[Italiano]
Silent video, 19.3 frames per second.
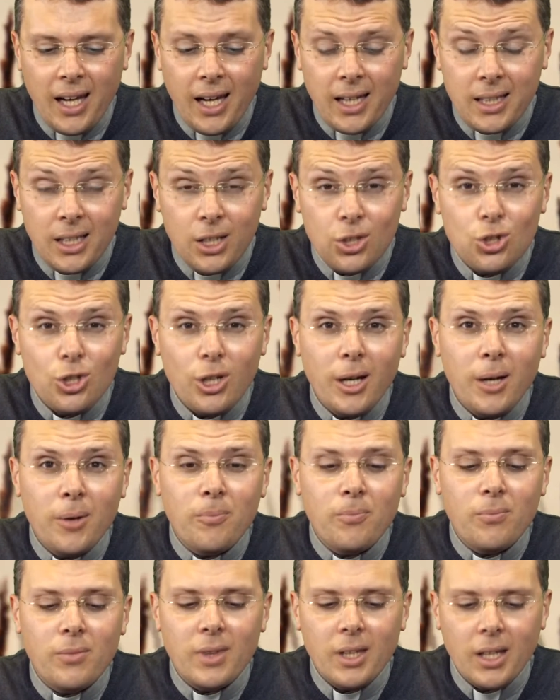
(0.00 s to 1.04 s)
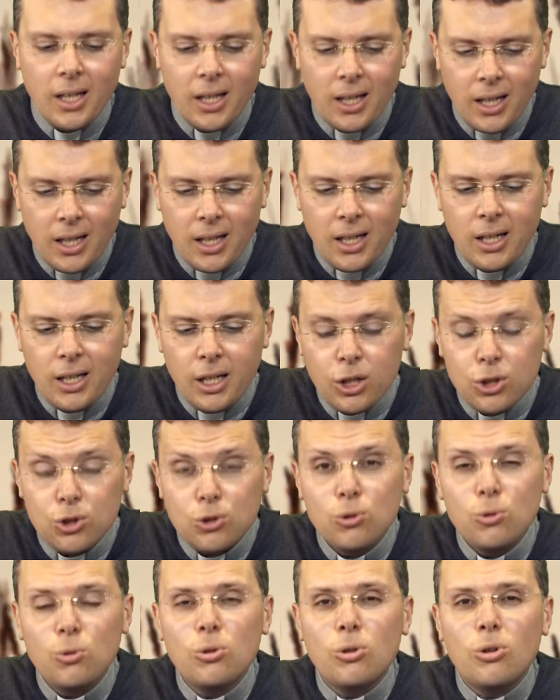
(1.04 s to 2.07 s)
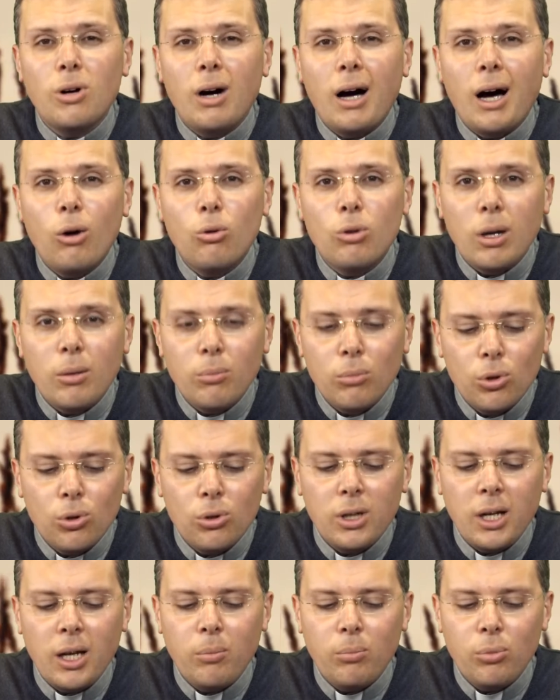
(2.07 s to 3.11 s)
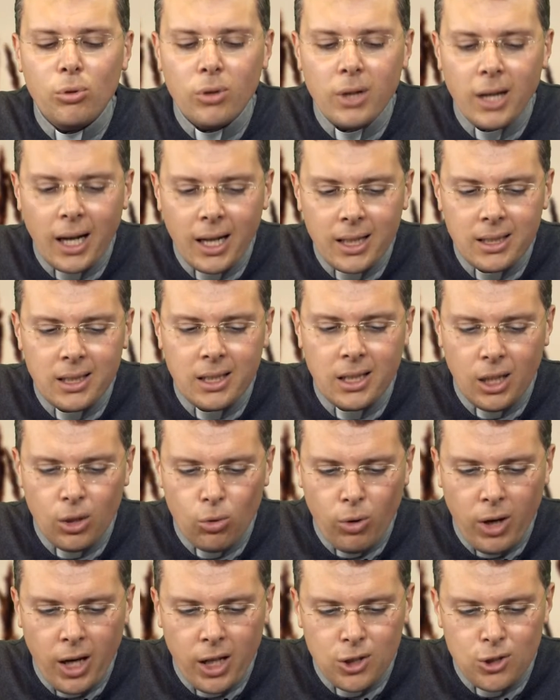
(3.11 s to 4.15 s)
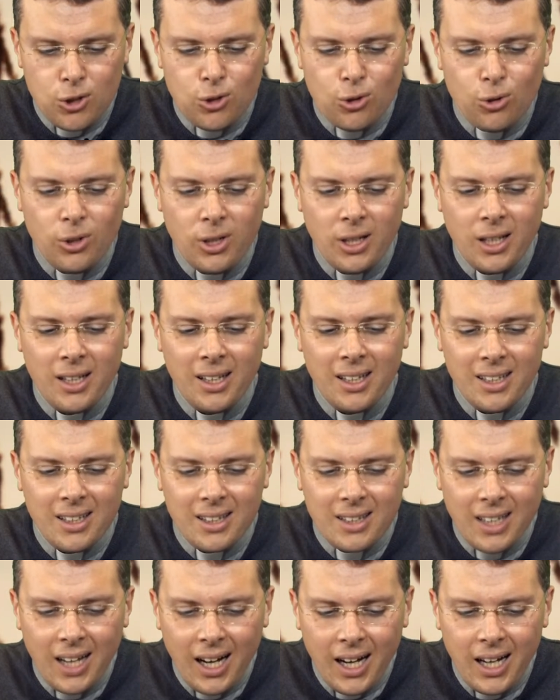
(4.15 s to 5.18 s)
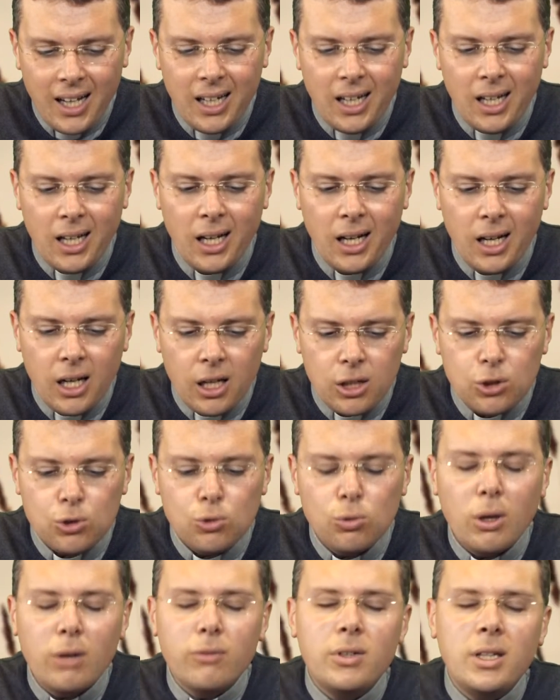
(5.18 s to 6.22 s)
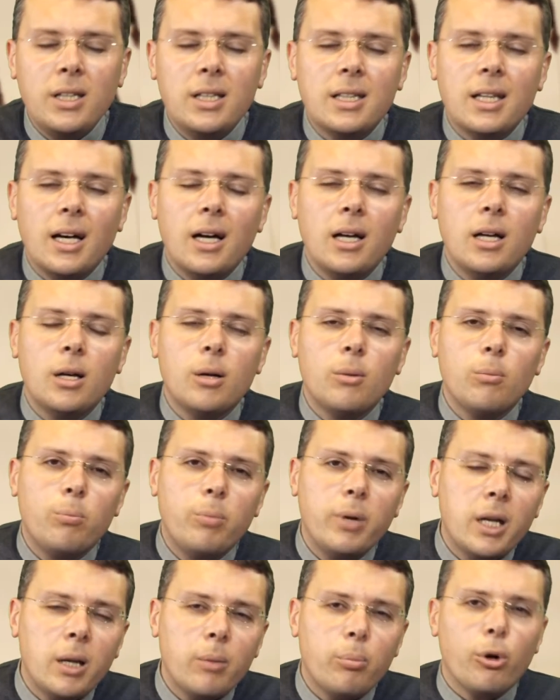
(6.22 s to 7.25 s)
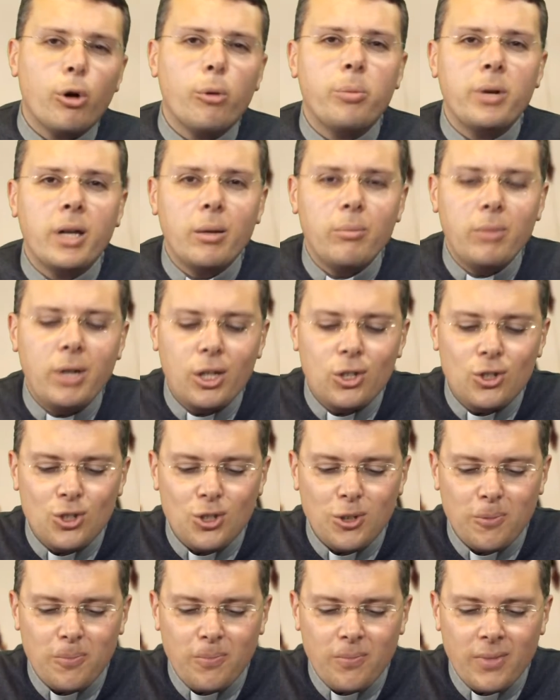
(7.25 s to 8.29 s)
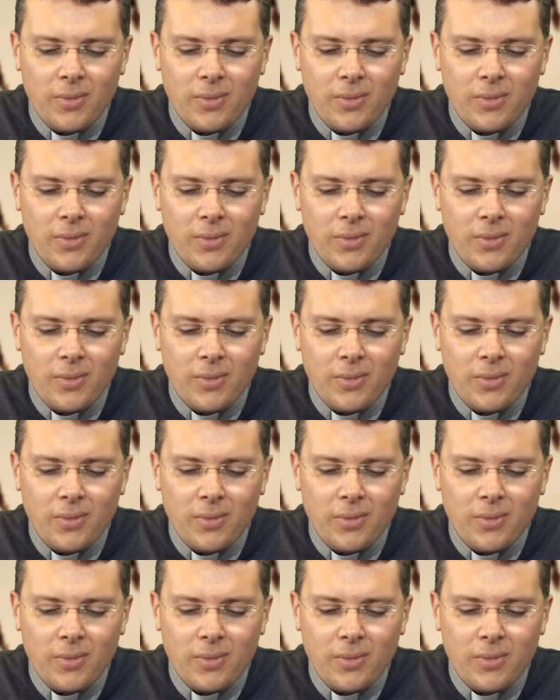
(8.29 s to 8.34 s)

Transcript: e dice nessuno ha un amore più grande di questo, dare la sua vita per i propri amici.